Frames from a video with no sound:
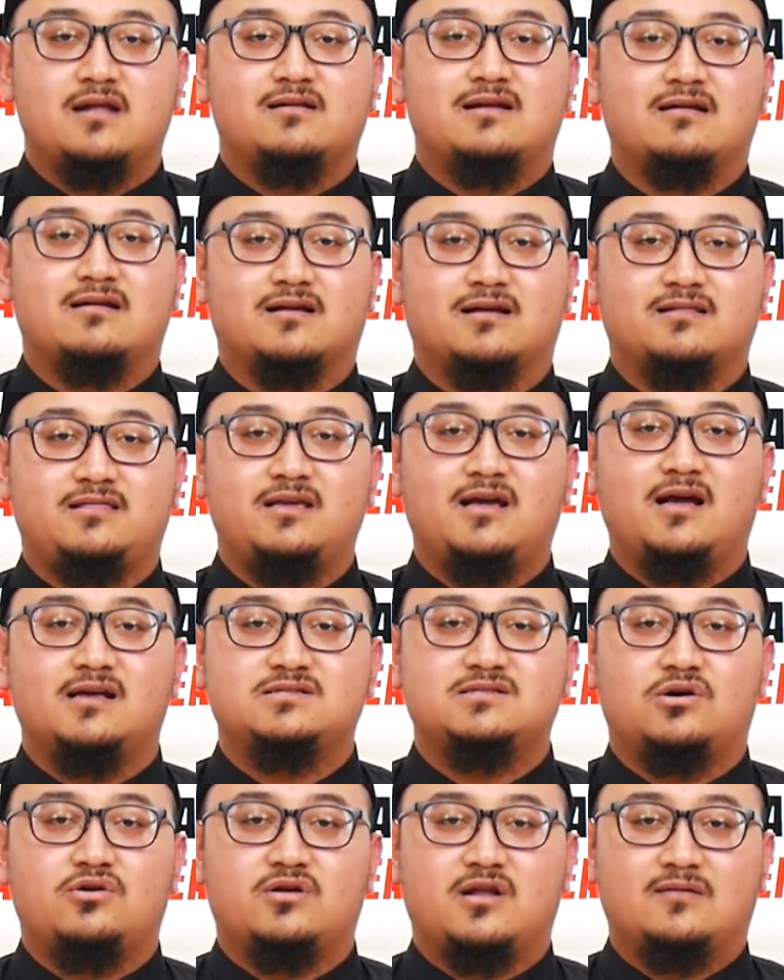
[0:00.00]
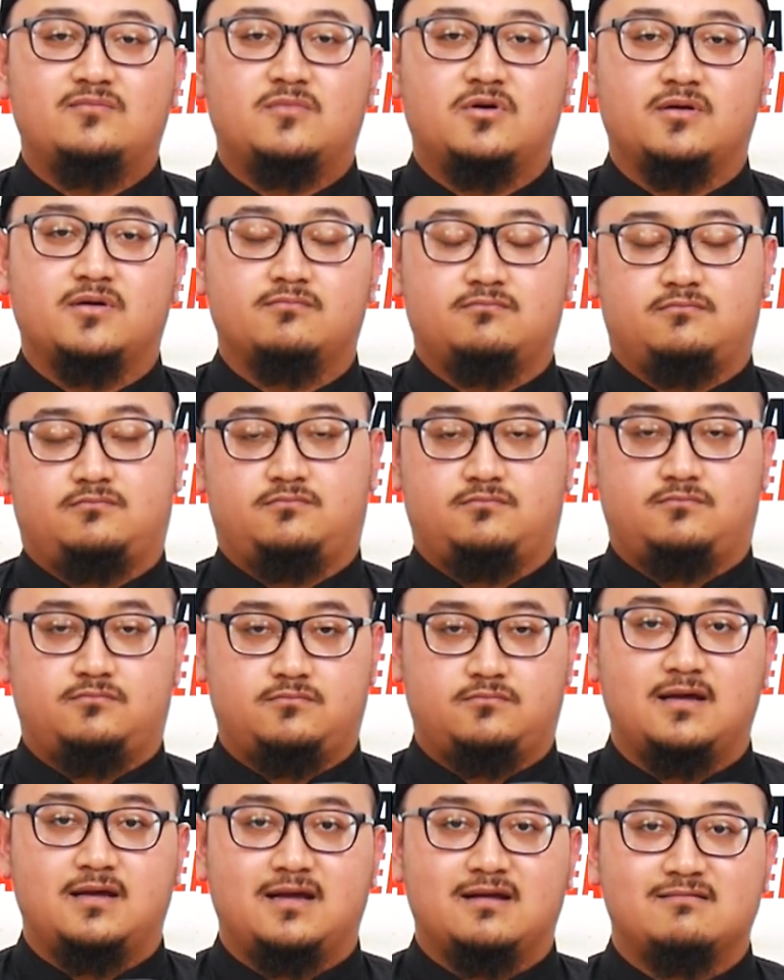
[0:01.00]
Dan ketika seorang
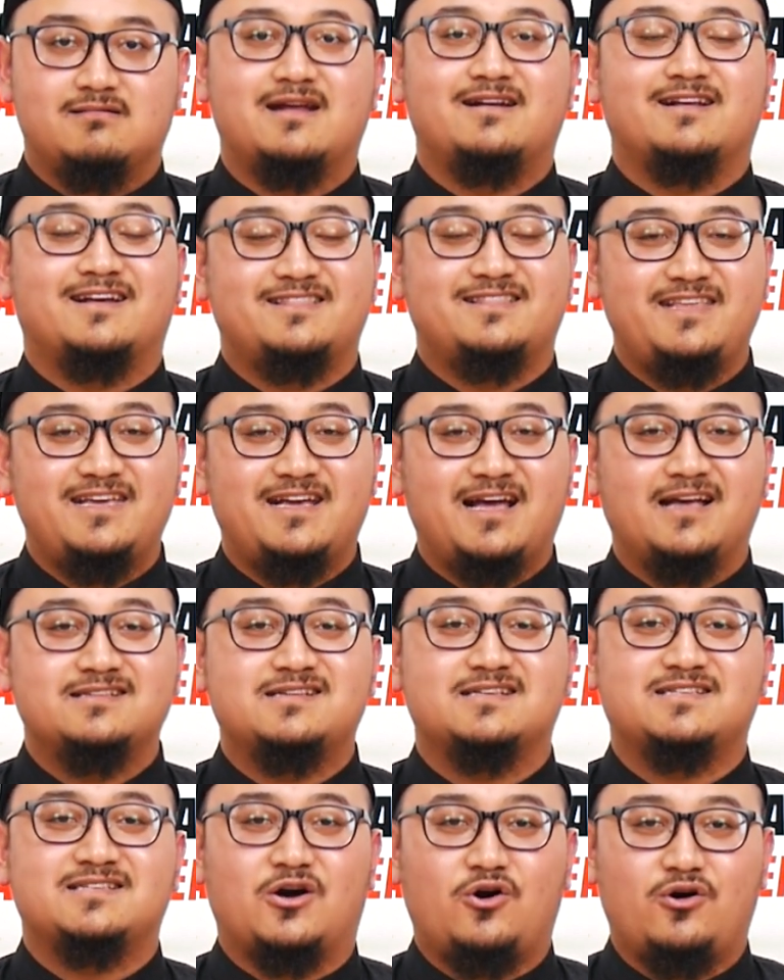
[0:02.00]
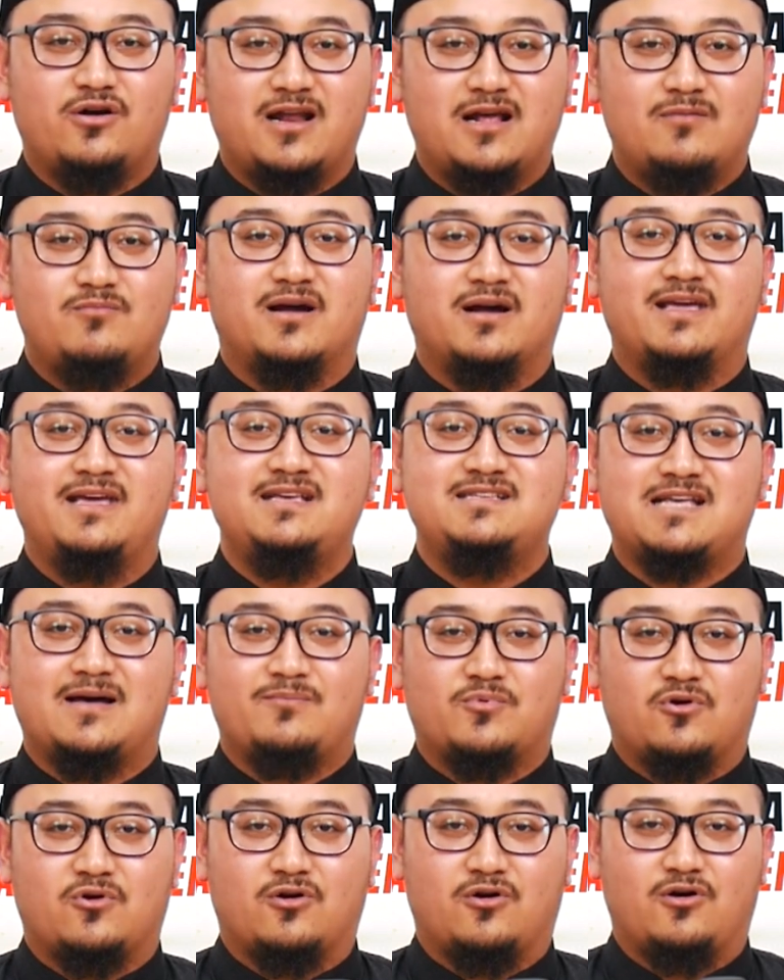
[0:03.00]
dan ketika seseorang
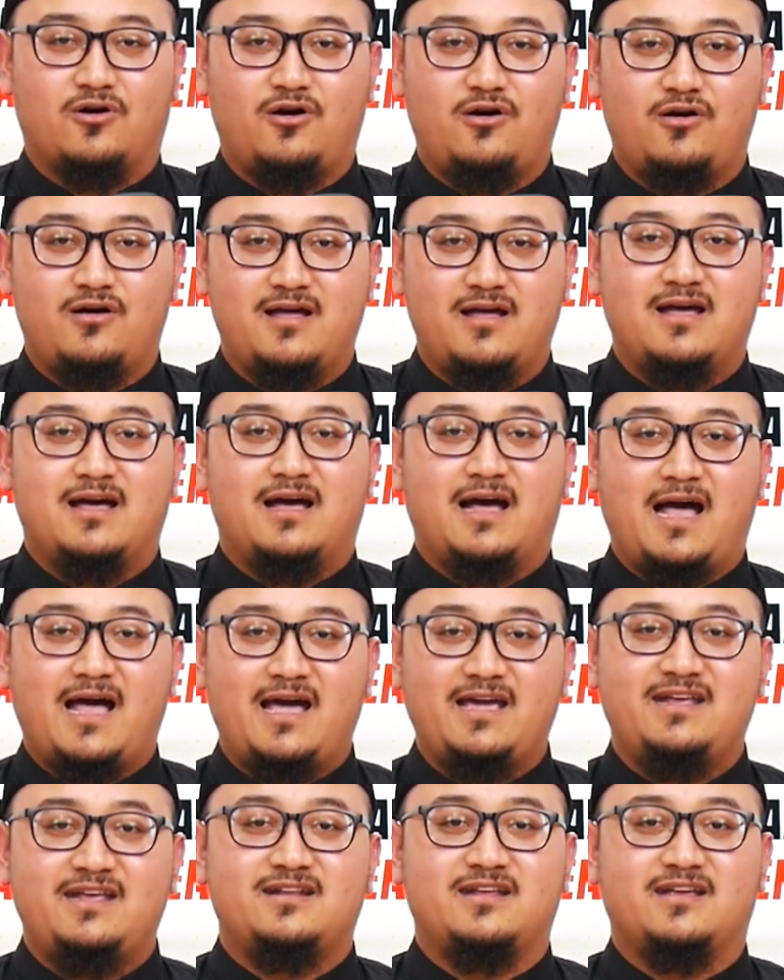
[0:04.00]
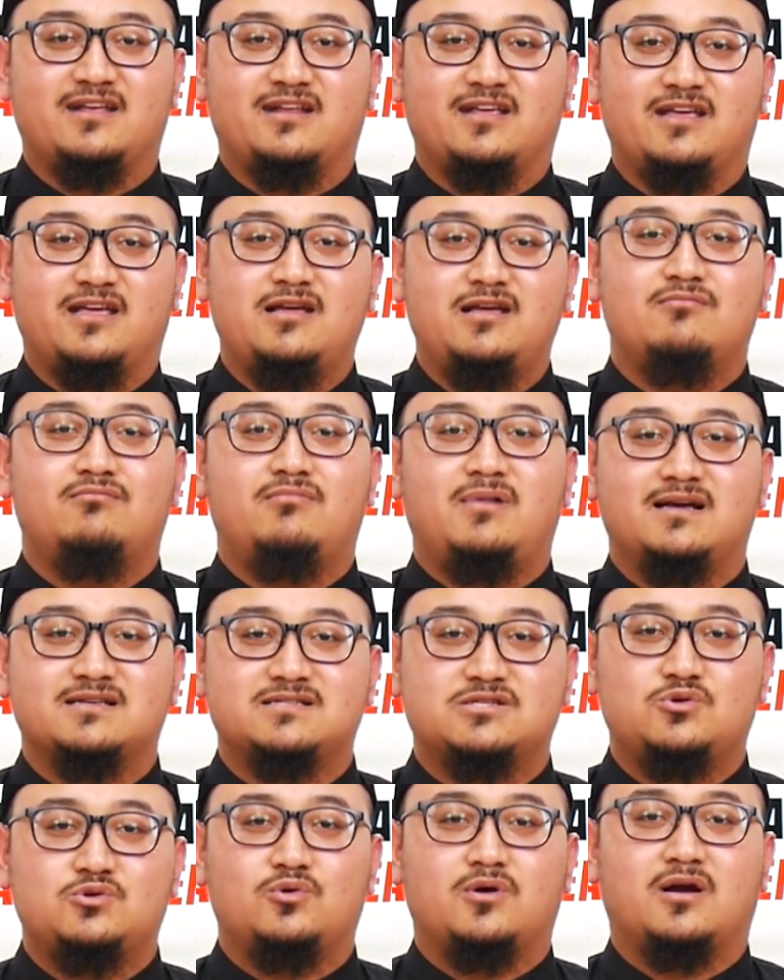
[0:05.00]
menghisap rokok, ain ini
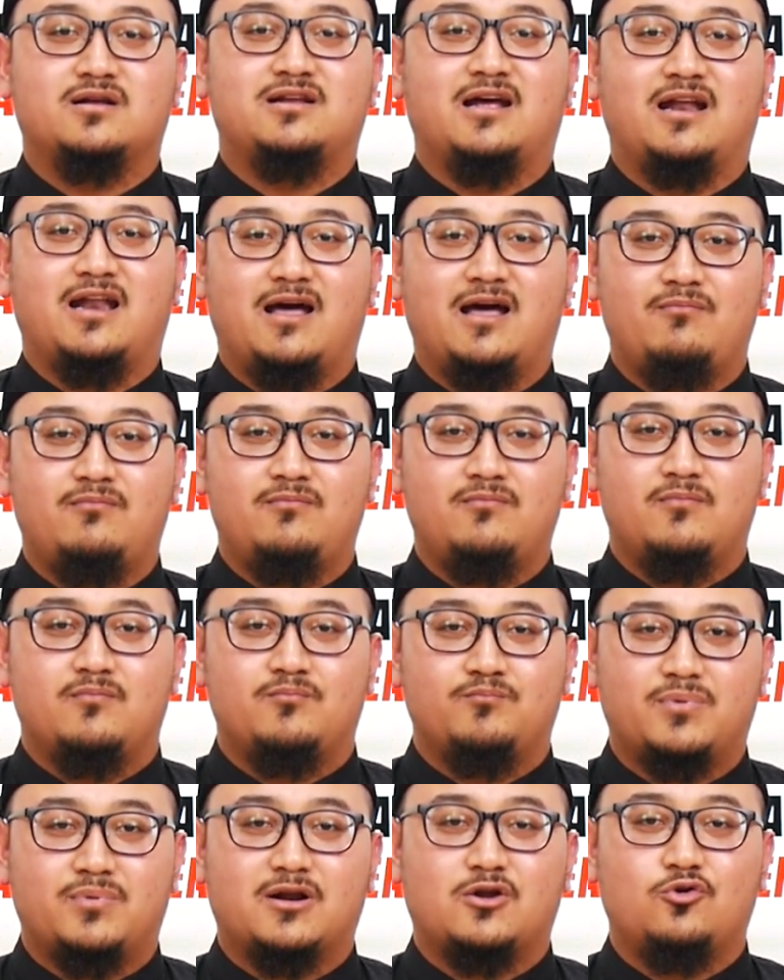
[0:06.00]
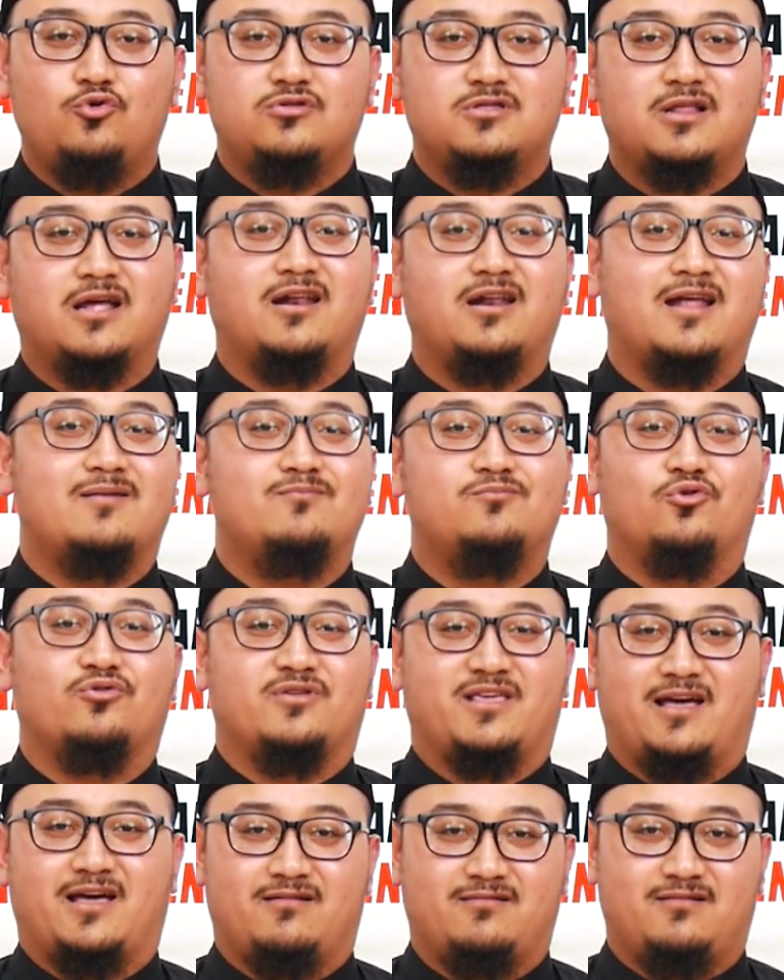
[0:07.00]
masuk ke dalam perut dan
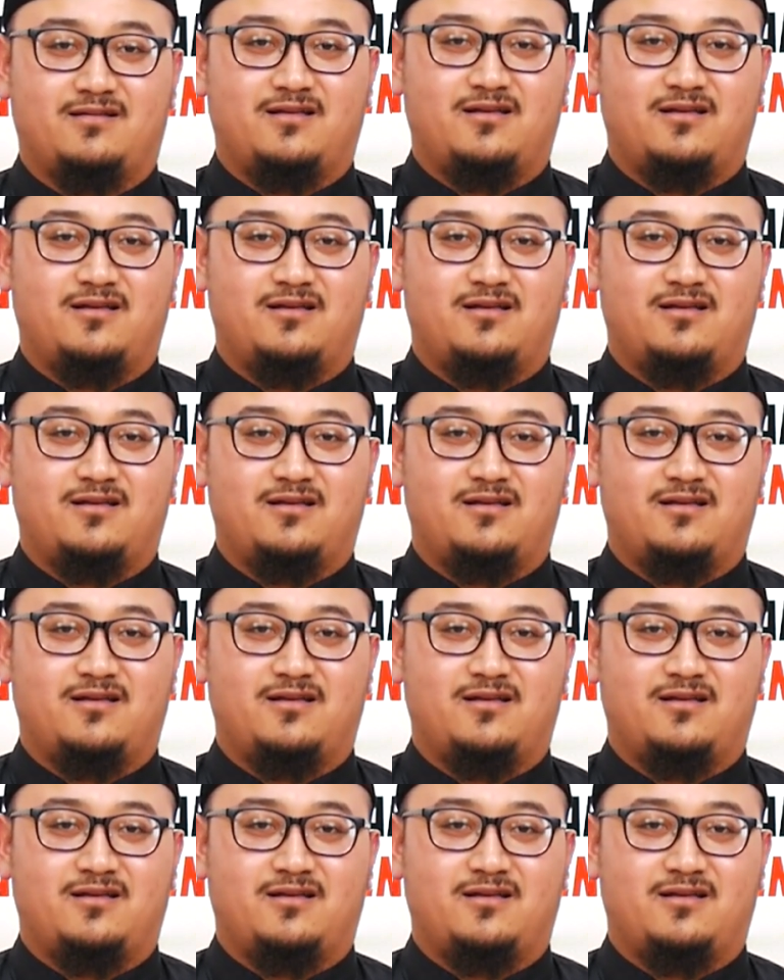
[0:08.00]
lambungnya.